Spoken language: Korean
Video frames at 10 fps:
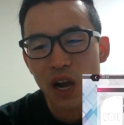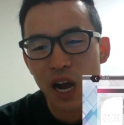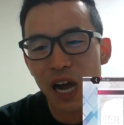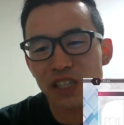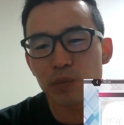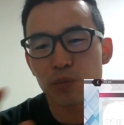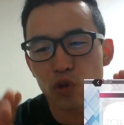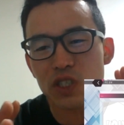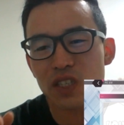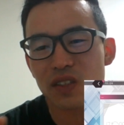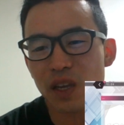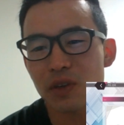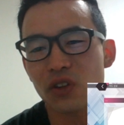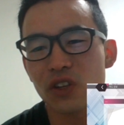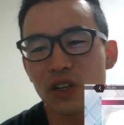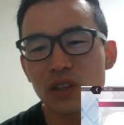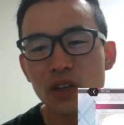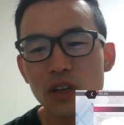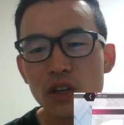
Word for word: 카드 북 시스템에서는